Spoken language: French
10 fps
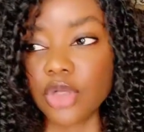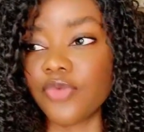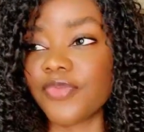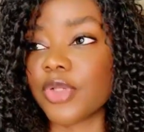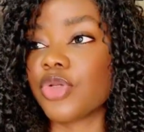
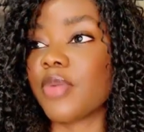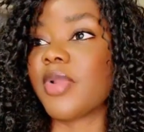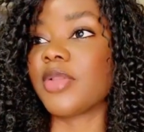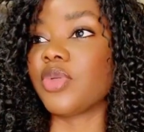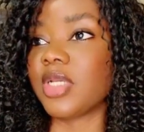tu viens sur un
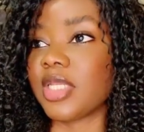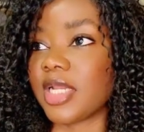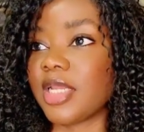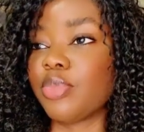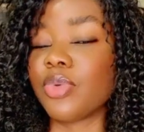plateau de
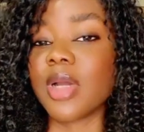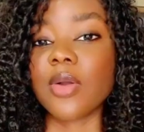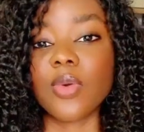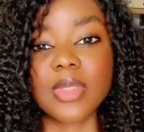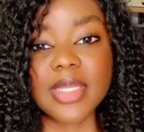télé pour
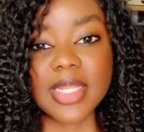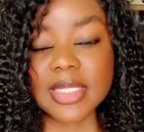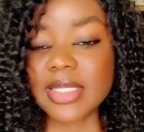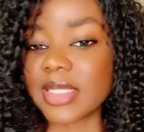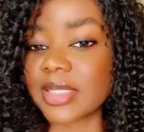
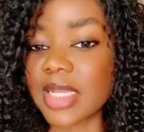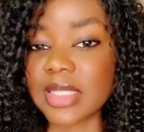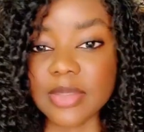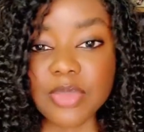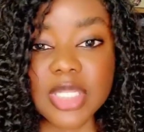raconter ses
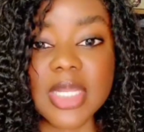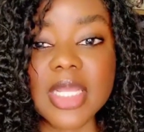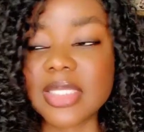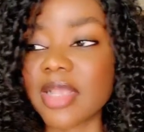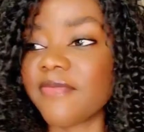
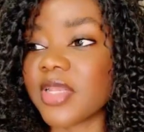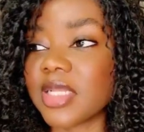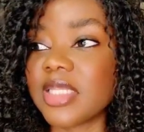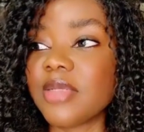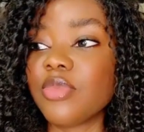intimités, sa vie
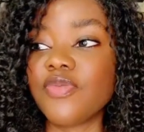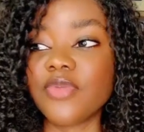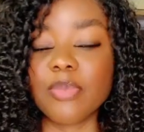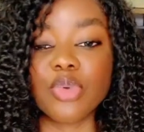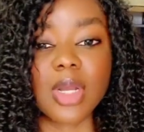intime, tu
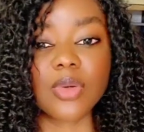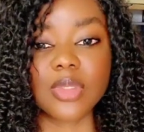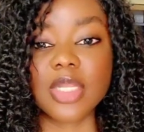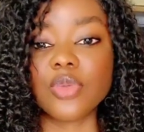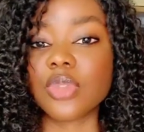viens pour
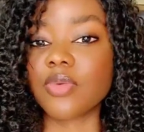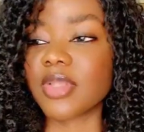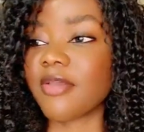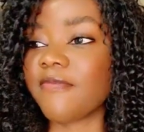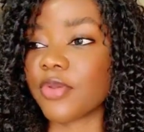raconter tout ce que
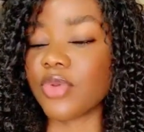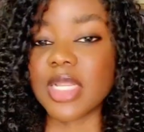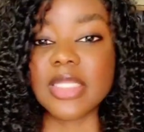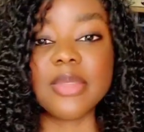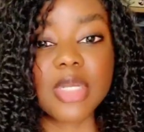vous avez vécu
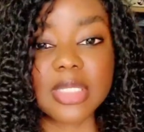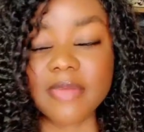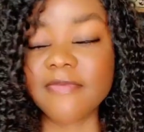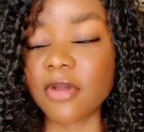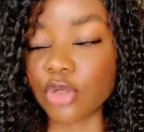d'intime
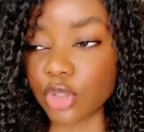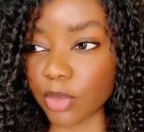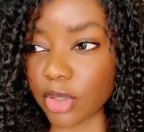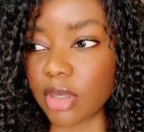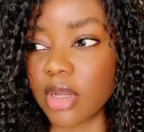ensemble.
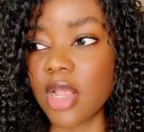Franchement,